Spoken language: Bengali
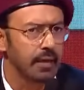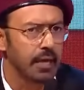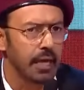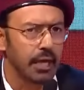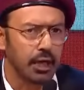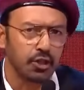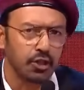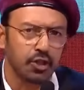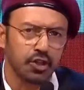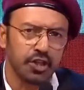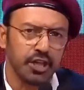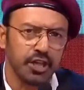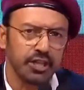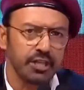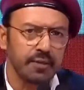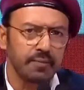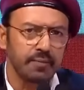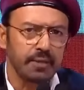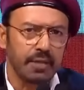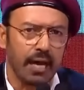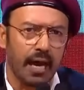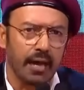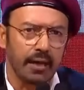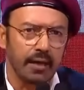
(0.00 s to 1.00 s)
কিন্তু যে
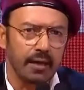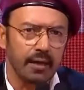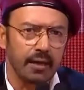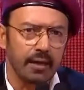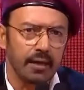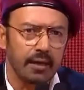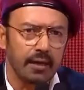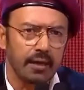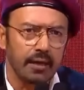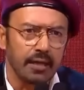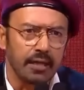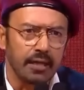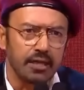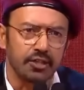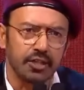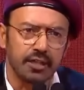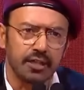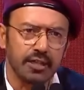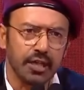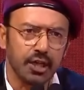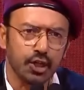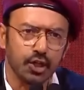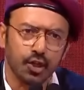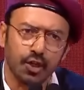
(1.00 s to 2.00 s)
টিমটার যে
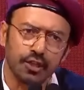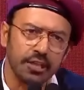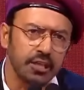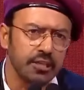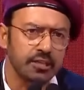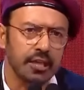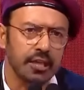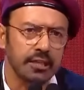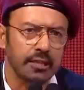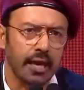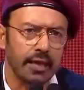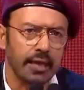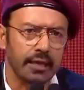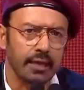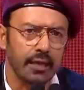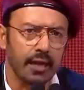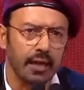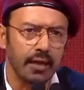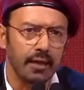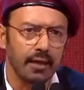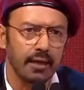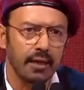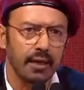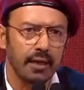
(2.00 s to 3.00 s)
তার সদিচ্ছা থাকে
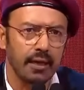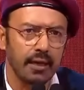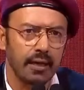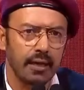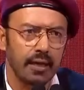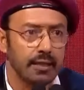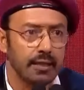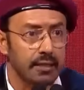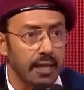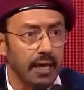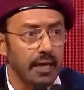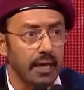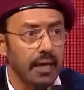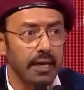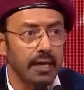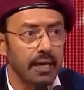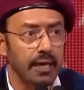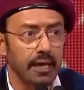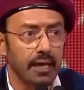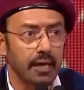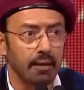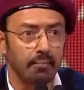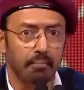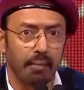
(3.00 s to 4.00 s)
না তারা
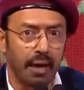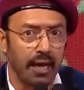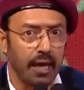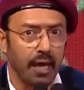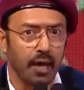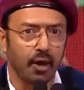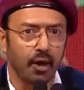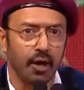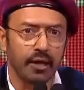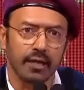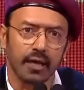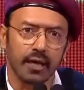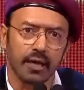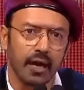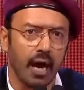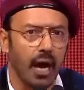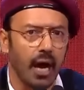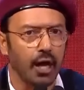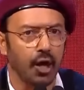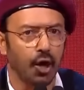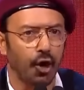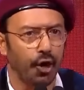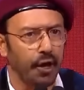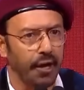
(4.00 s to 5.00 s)
হেরে গেলে মায়া হয় না
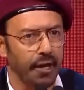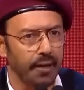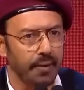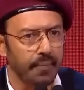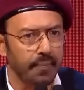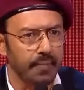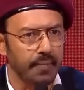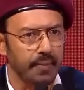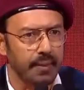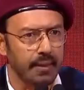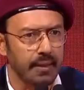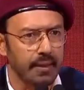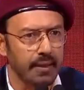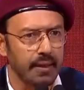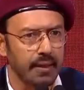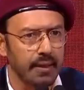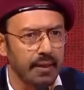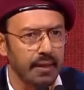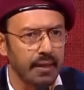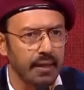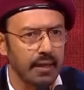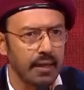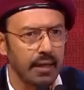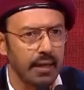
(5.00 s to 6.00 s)
রাগ হয়
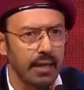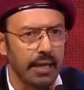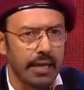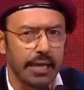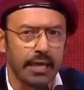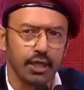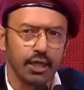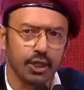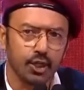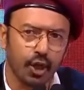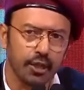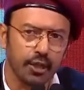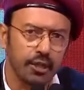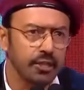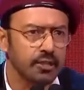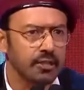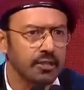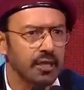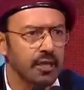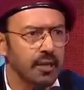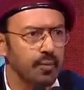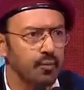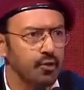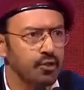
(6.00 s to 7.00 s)
এই
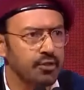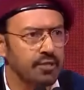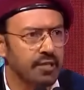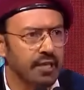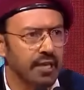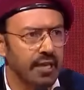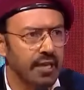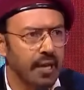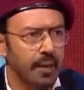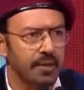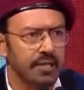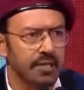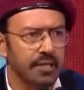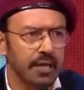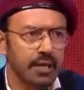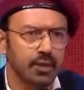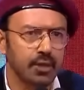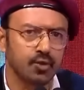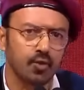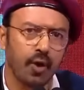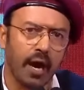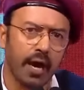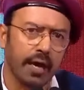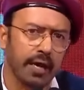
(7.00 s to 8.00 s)
সদিচ্ছাটা বুঝতে গেলে আমাদের
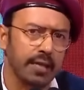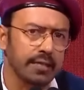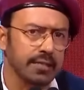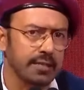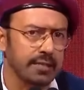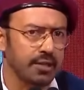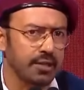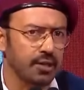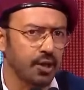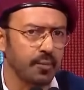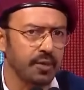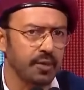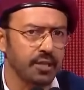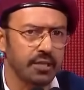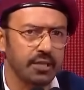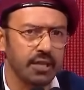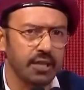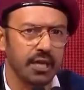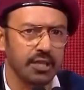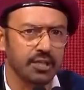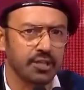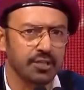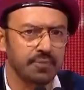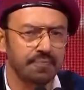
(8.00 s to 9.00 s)
একটু আগে যেতে হবে
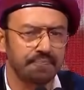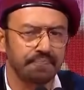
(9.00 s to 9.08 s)
ইতিহাস